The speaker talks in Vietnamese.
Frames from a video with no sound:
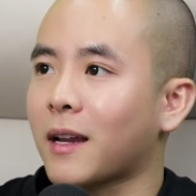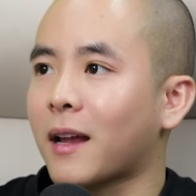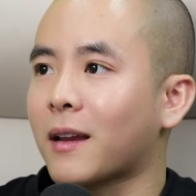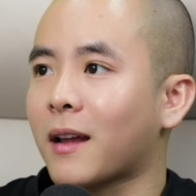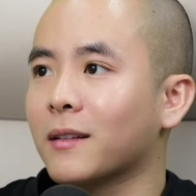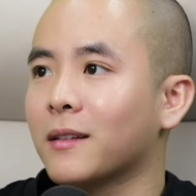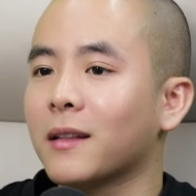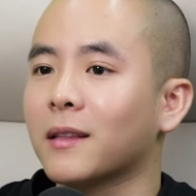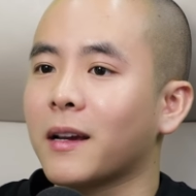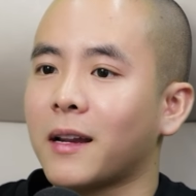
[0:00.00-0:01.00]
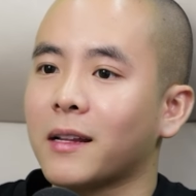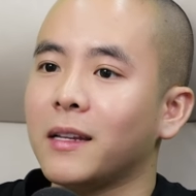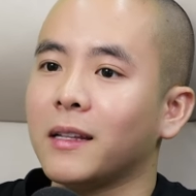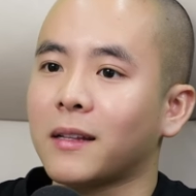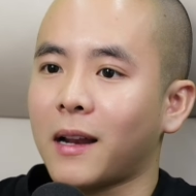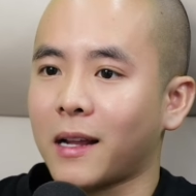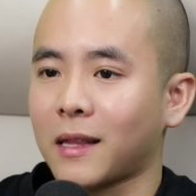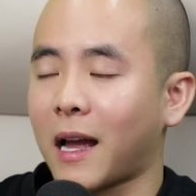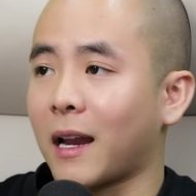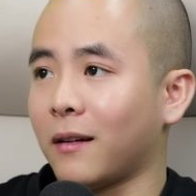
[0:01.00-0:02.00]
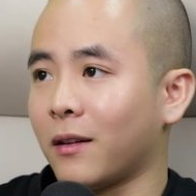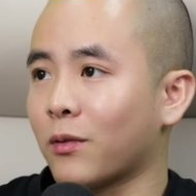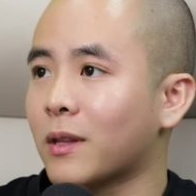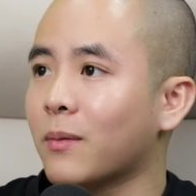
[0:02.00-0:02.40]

đã đã nhận thấy đã nhìn thấy là anh tài là người